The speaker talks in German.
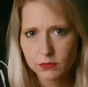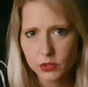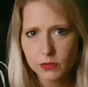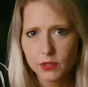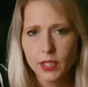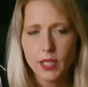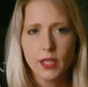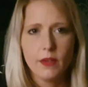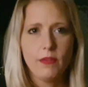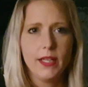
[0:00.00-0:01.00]
Ne?
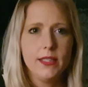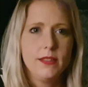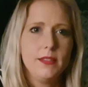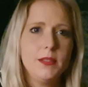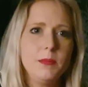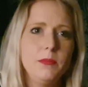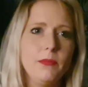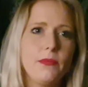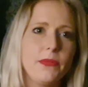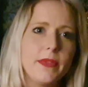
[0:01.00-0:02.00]
Weil ähm,